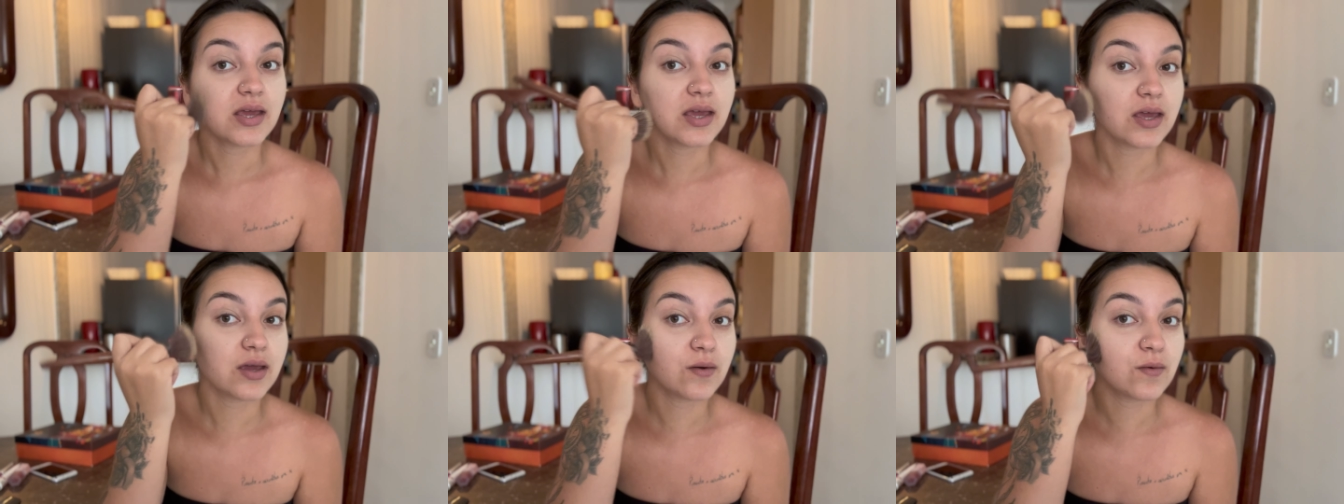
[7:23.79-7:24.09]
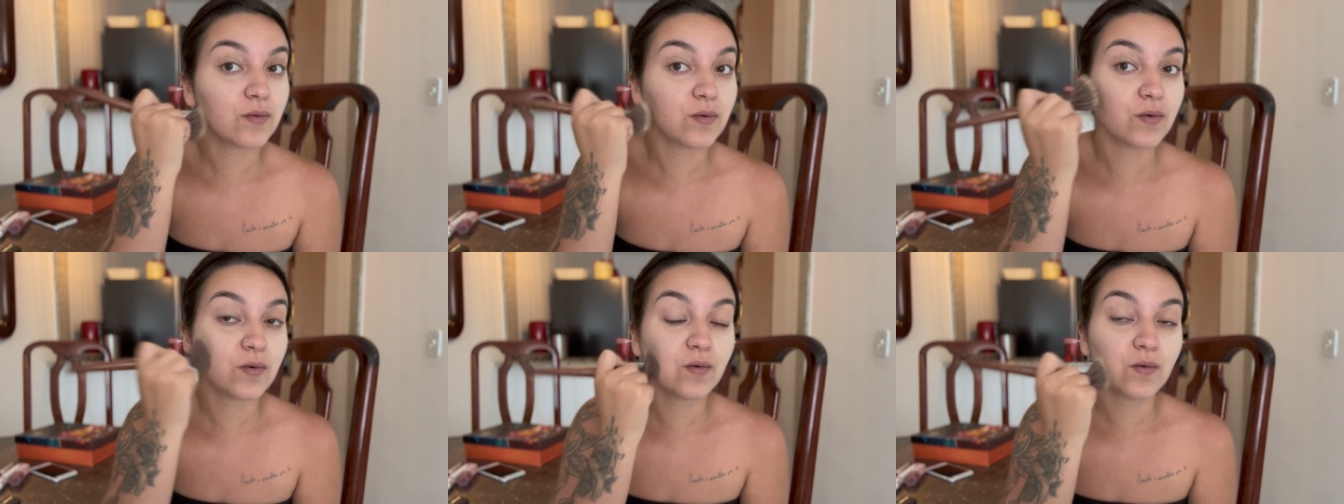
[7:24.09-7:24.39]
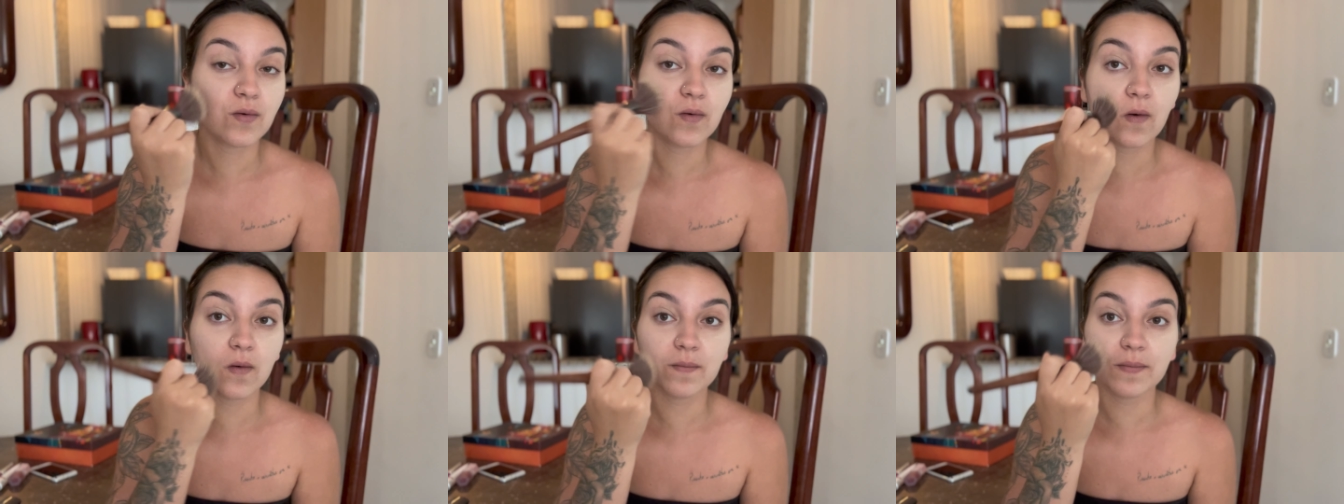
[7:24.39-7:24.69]

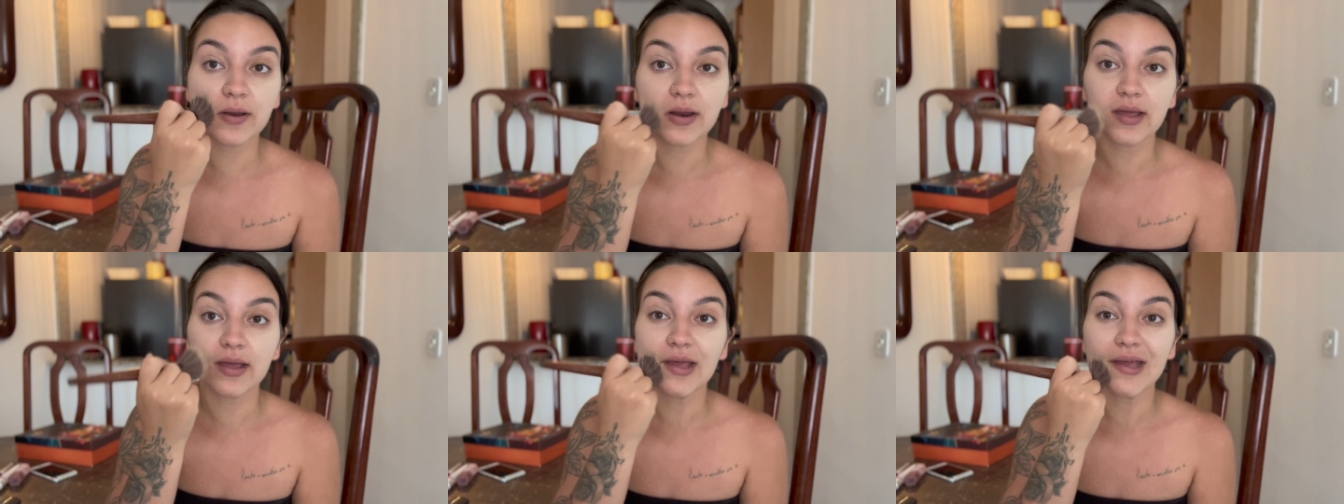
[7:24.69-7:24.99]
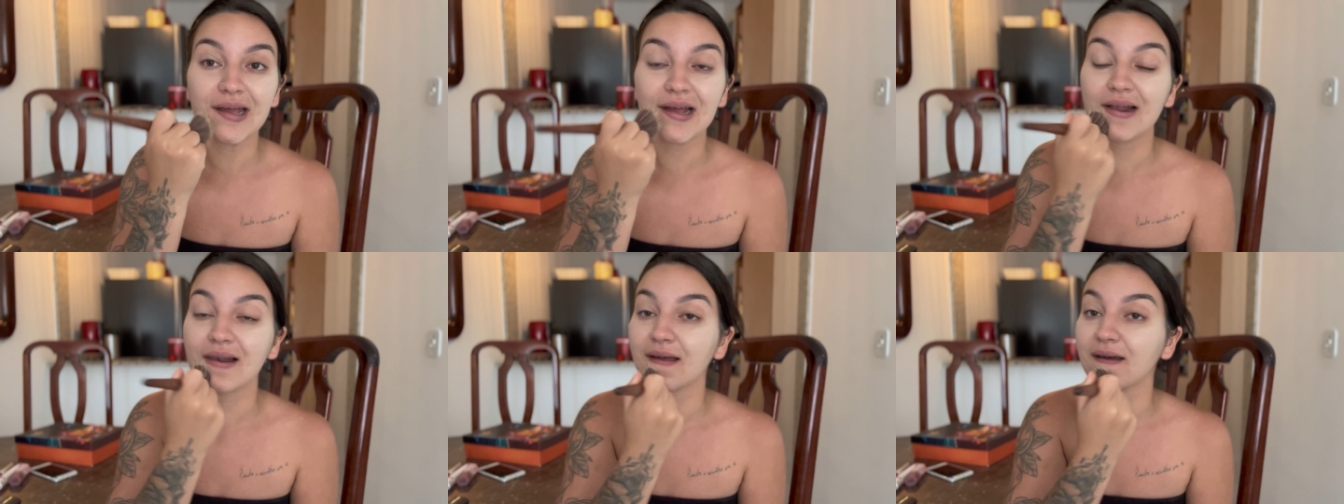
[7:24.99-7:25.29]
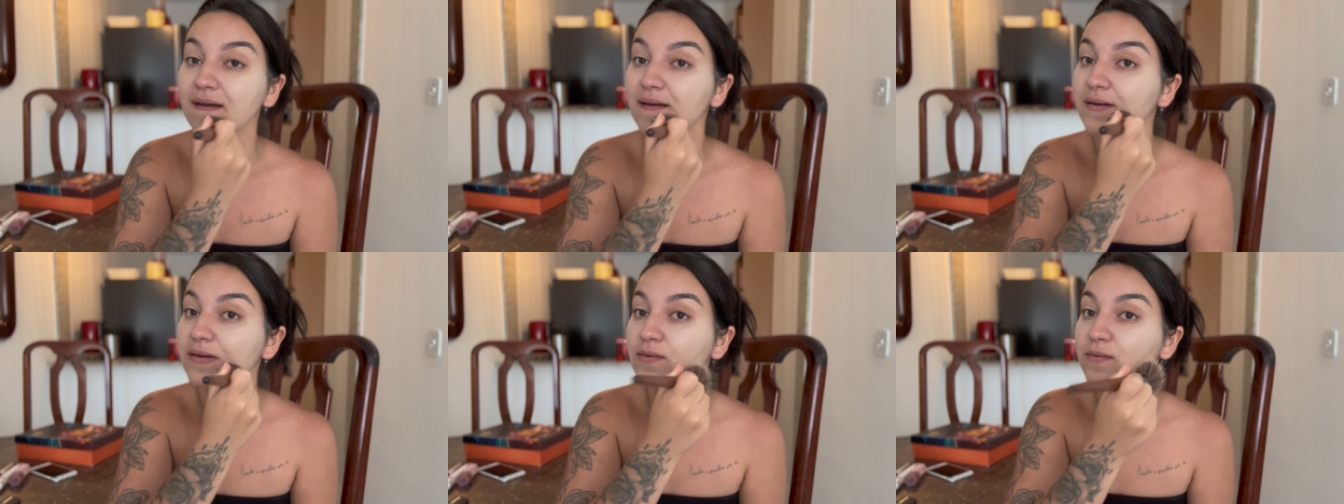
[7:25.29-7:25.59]
eu comprei
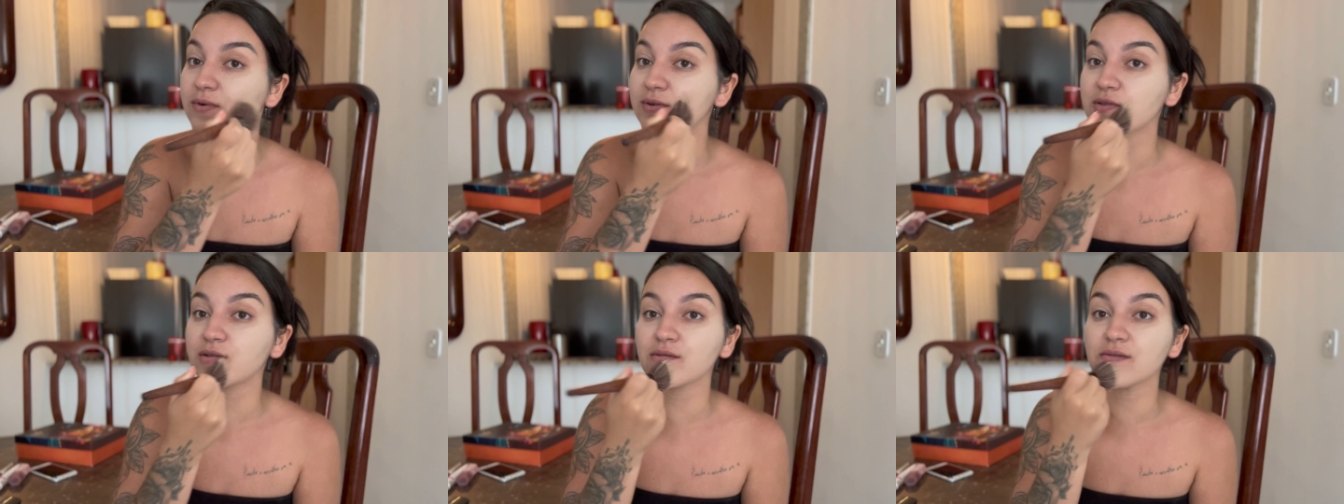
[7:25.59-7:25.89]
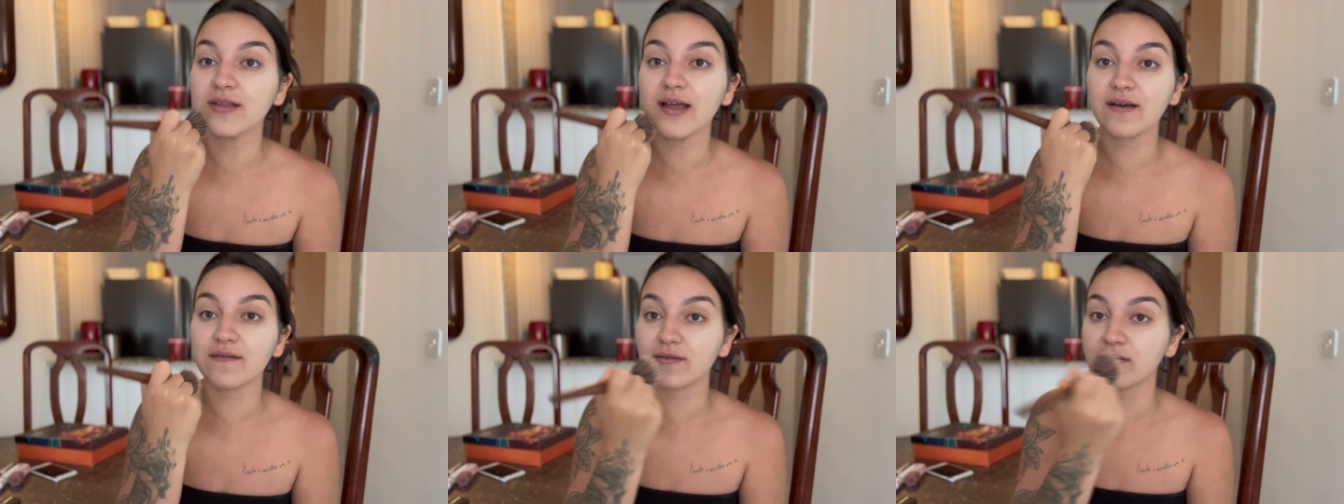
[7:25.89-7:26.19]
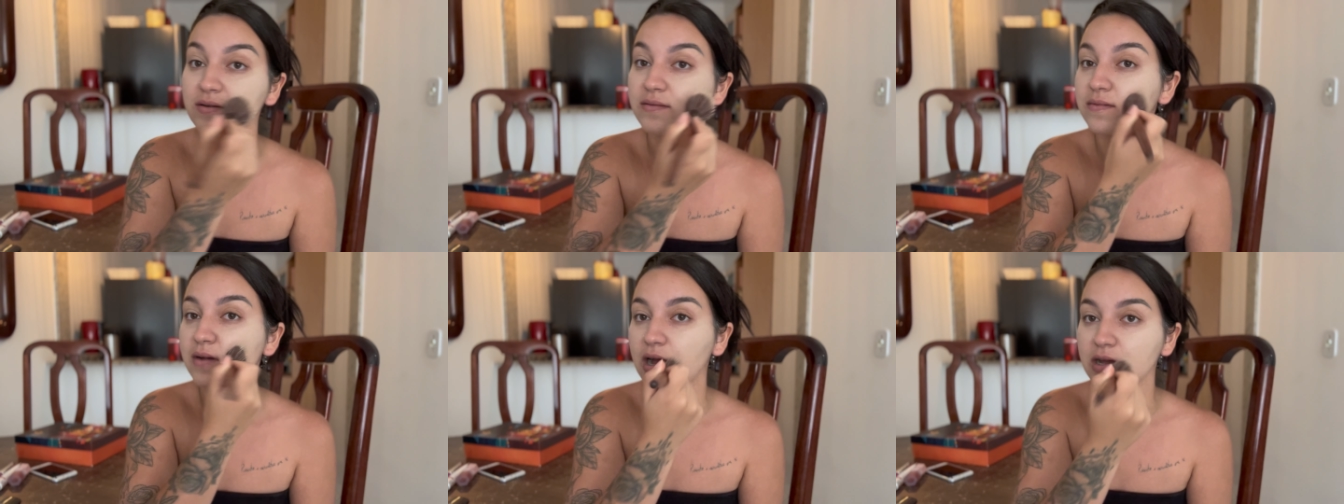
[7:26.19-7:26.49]
ela quando eu tava,